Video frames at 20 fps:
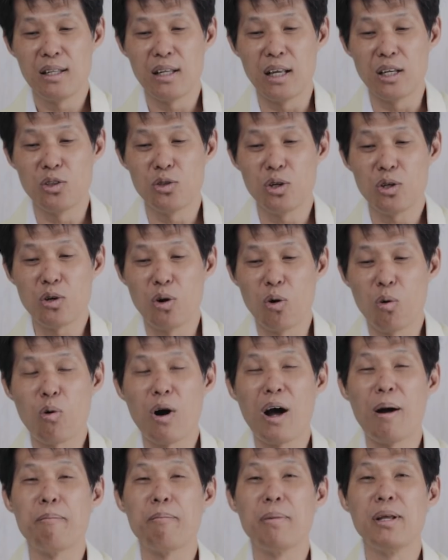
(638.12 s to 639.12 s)
ในชีวิตของ
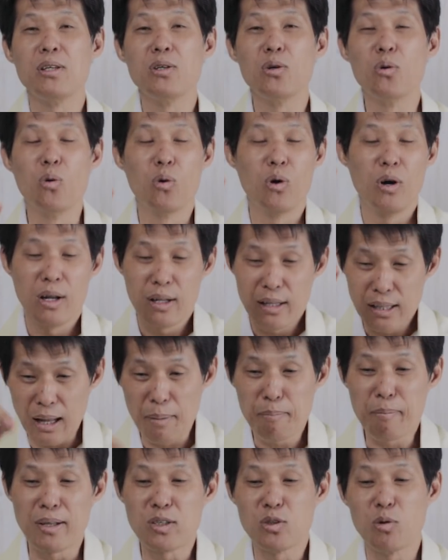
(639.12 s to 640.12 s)
ความเป็นอยู่ใน
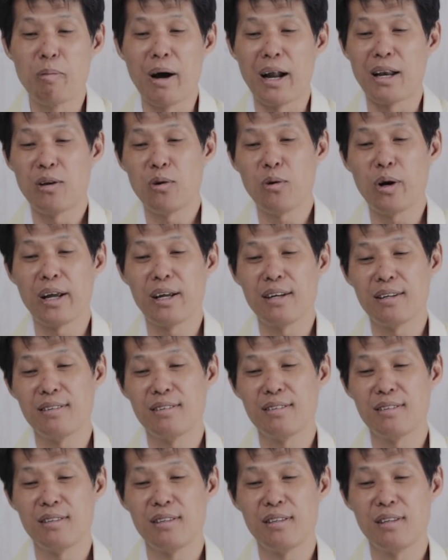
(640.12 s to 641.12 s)
ปัจจุบันด้วย
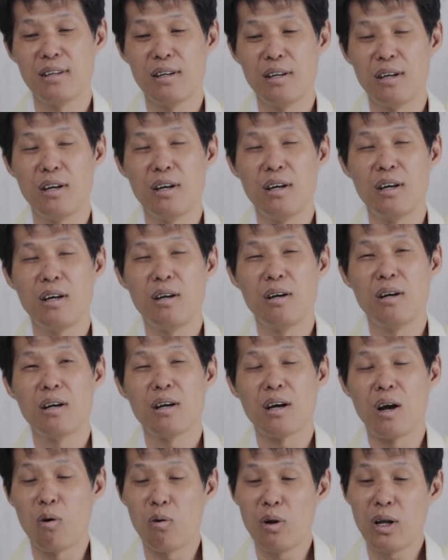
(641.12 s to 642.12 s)

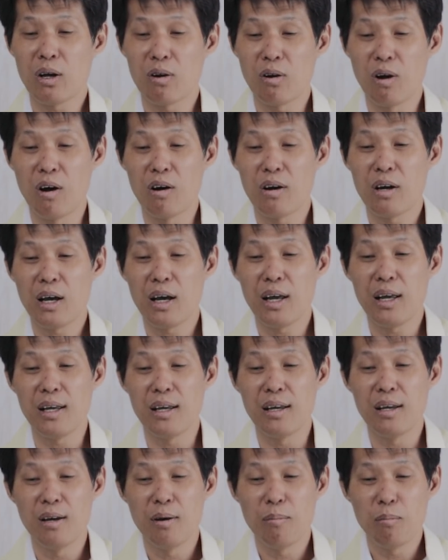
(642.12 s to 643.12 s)
เขาเรียกร้องให้
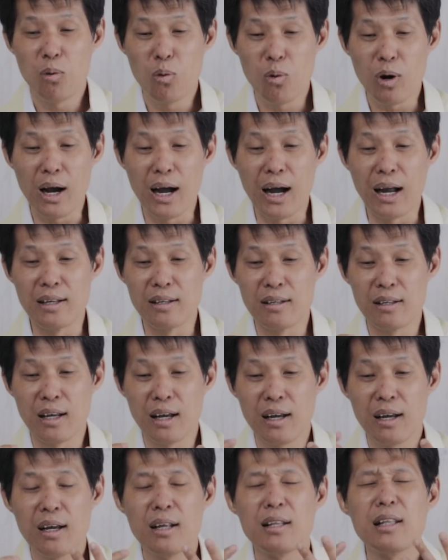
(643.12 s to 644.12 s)
ผู้อ่าน
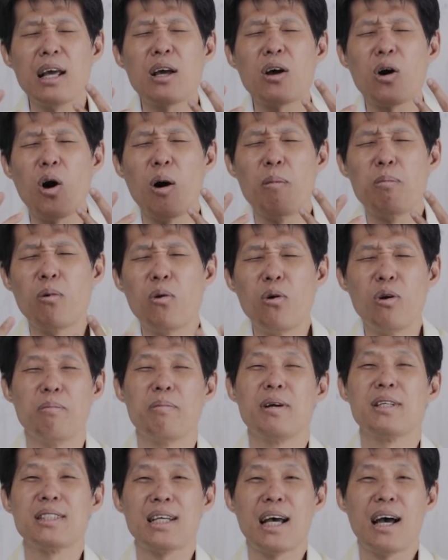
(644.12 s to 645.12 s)
นะได้ขอบคุณ
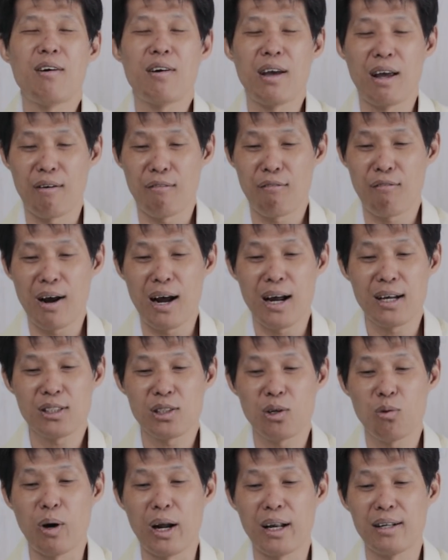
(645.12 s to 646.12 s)
พระเจ้าแห่งฟ้า
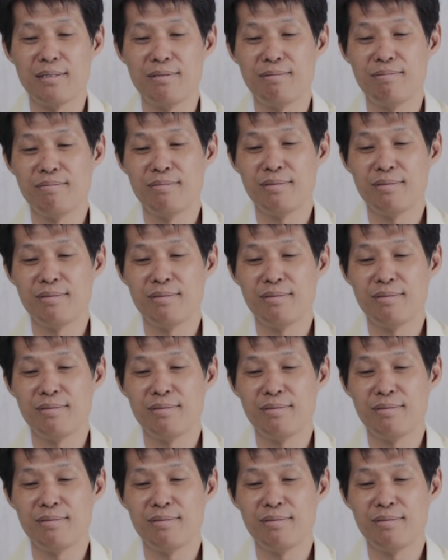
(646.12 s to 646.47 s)
สวรรค์